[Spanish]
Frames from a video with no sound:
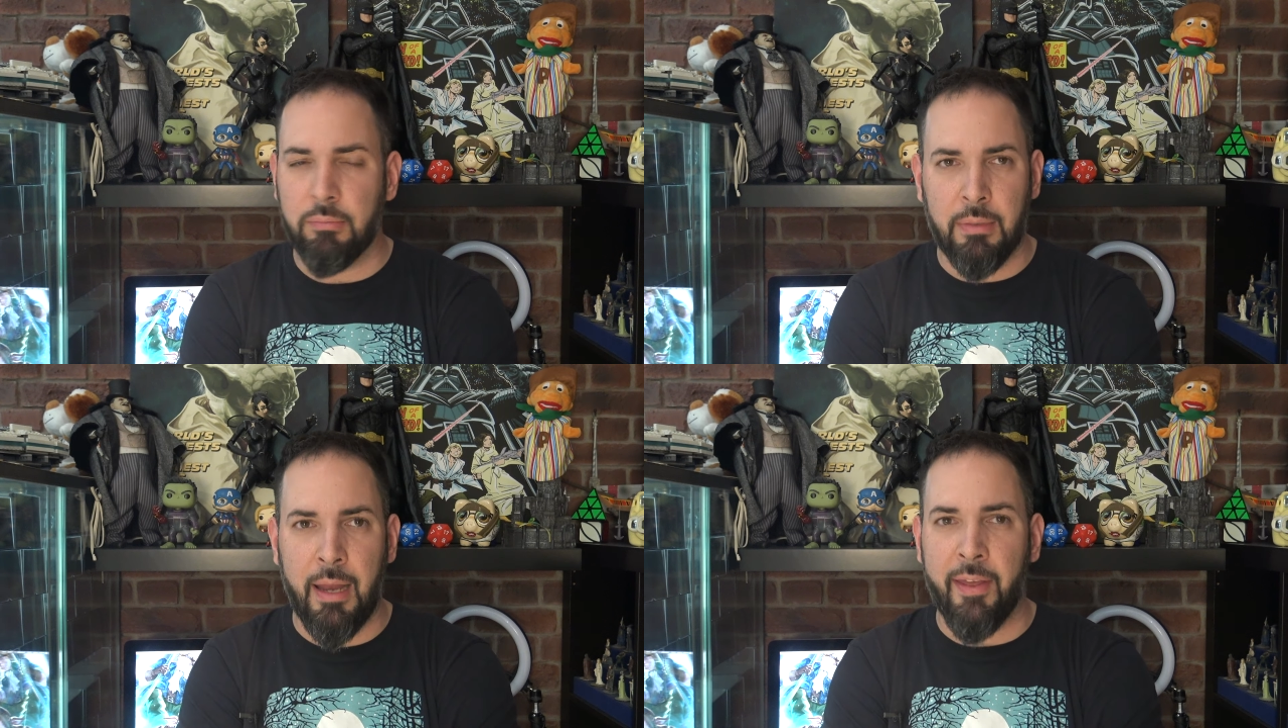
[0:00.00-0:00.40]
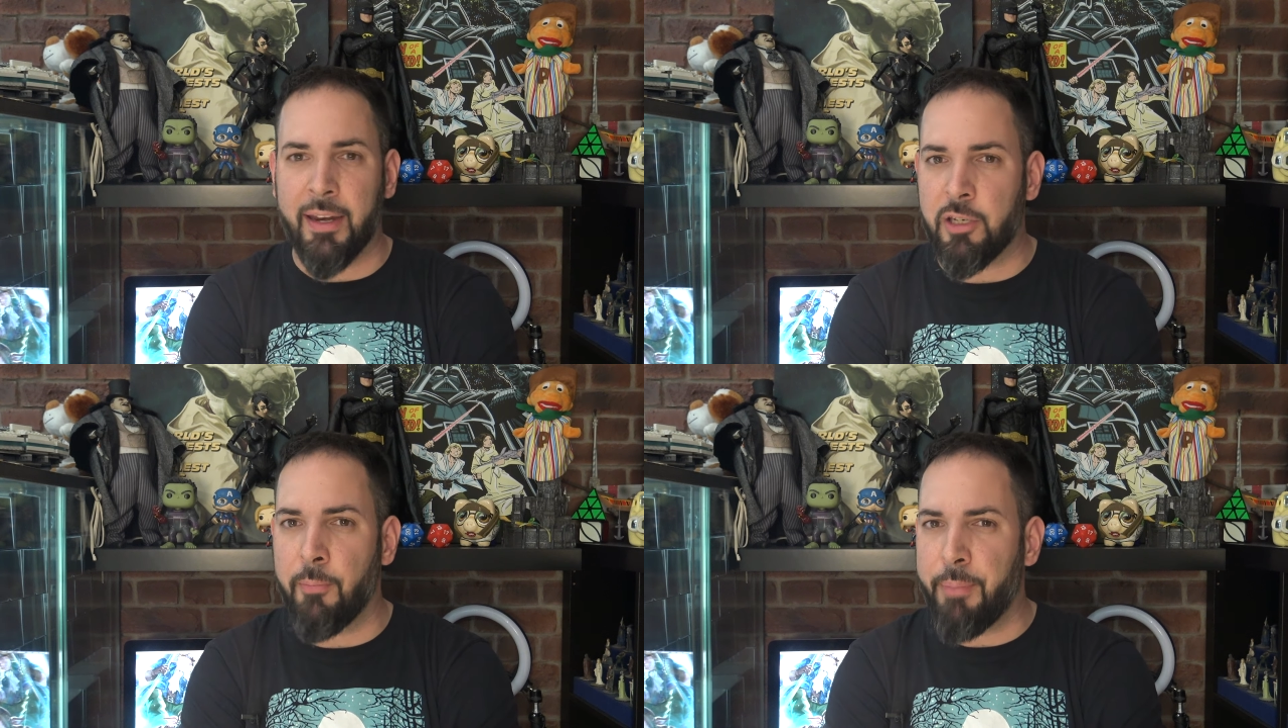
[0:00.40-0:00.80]
la
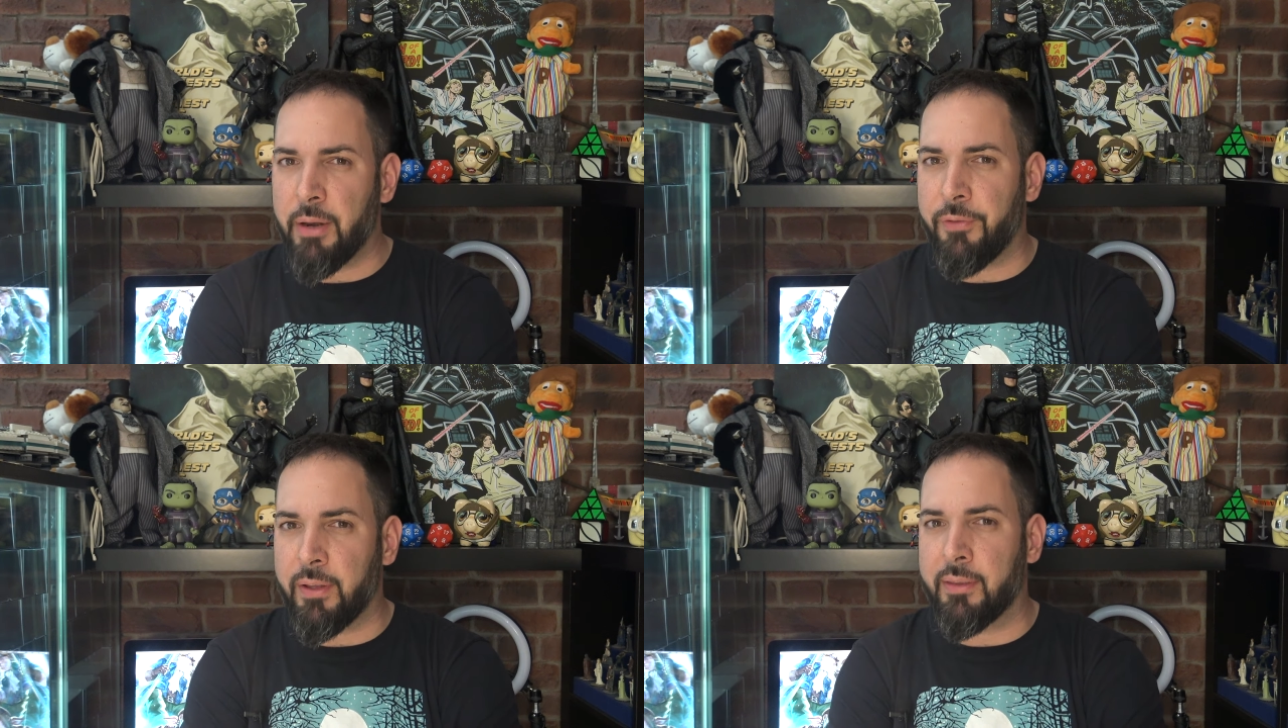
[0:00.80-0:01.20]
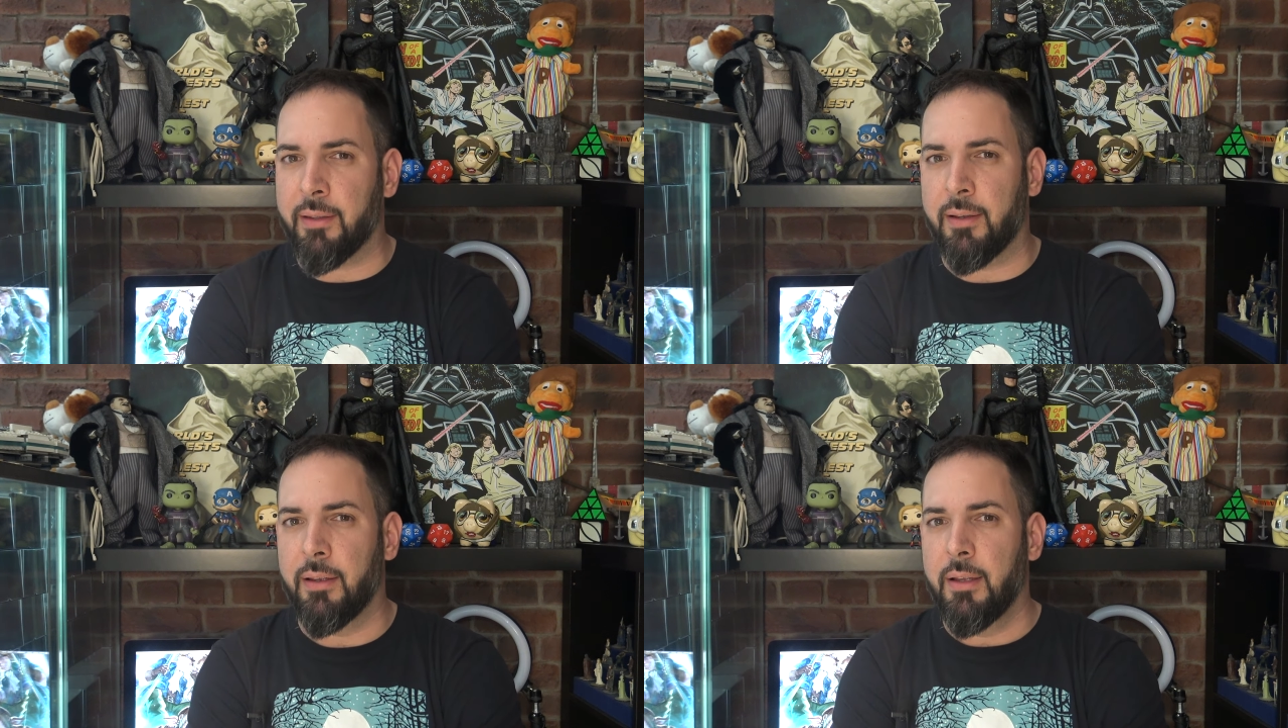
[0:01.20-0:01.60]
descripción
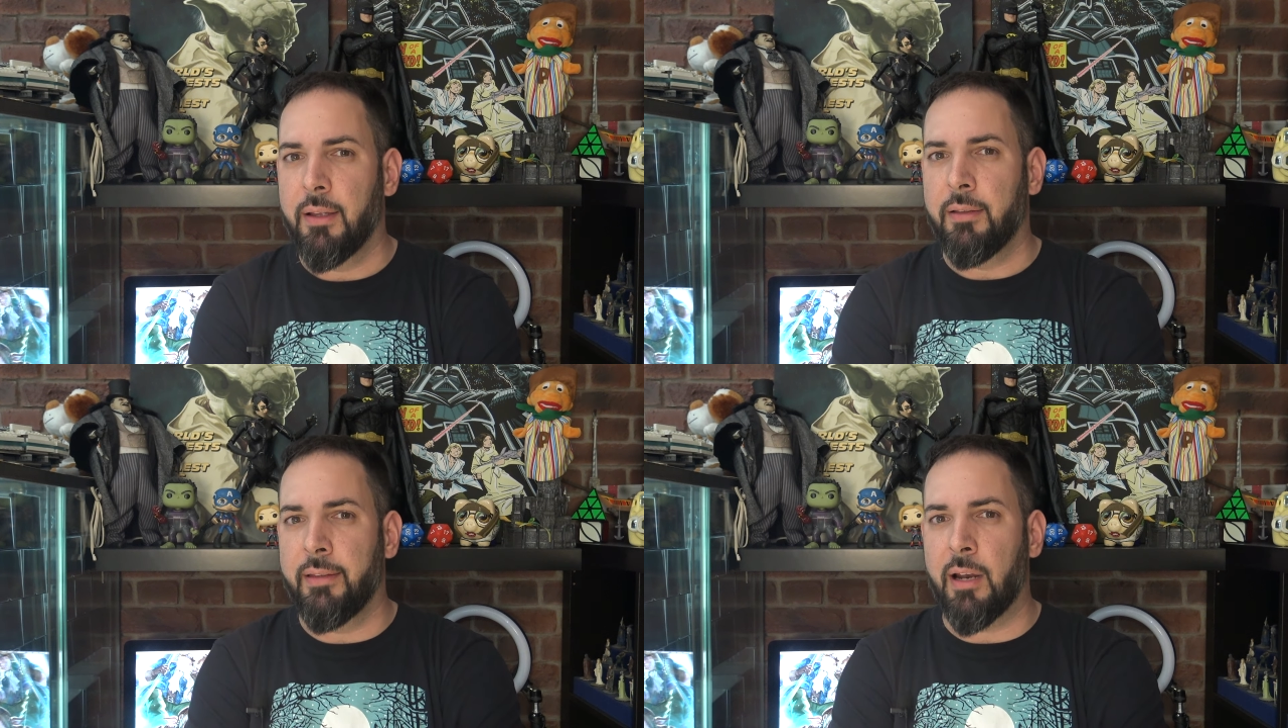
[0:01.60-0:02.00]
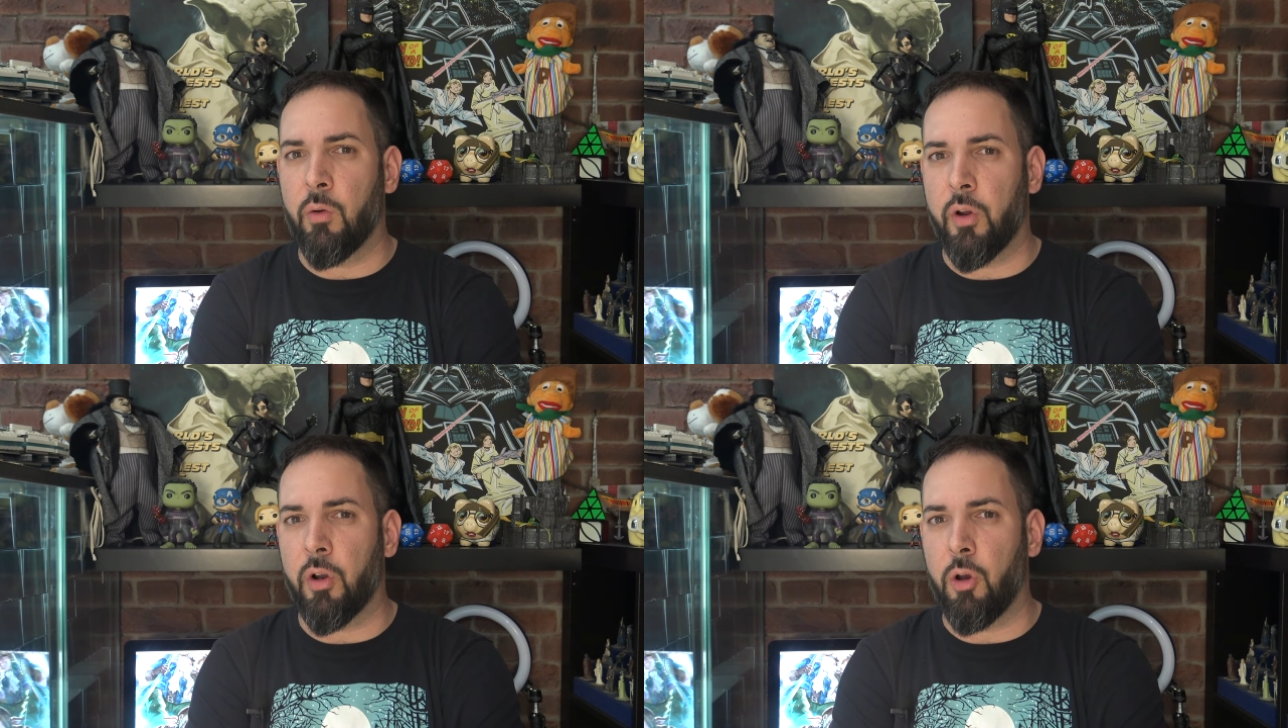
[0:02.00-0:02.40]
perfecta del agujero